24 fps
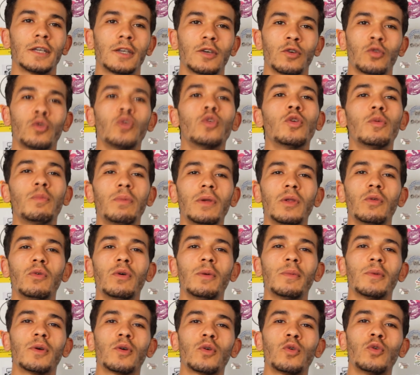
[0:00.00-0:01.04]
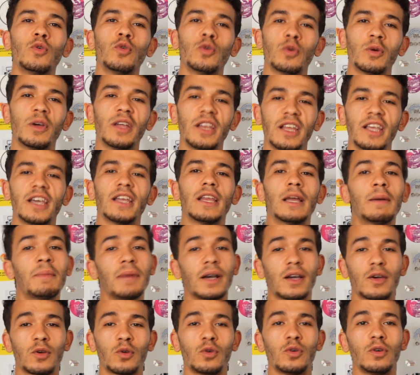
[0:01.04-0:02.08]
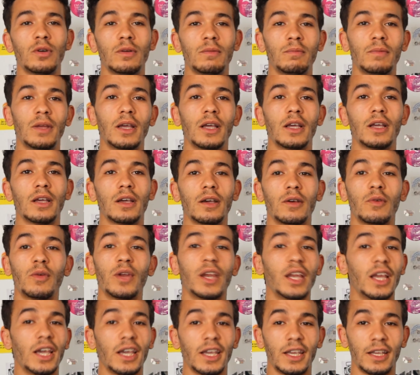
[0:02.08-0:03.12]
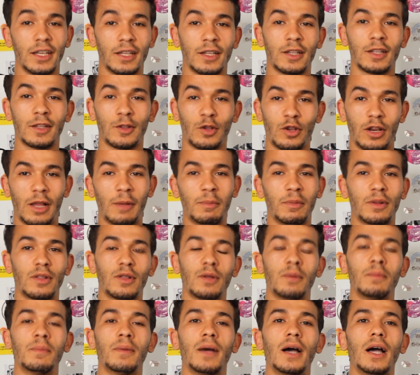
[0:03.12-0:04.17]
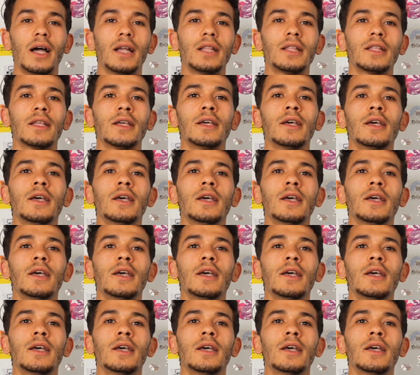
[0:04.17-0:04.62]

كي نقولوا بيل وومن نقولوا انا مكروه ما والله تنعبطهم بعض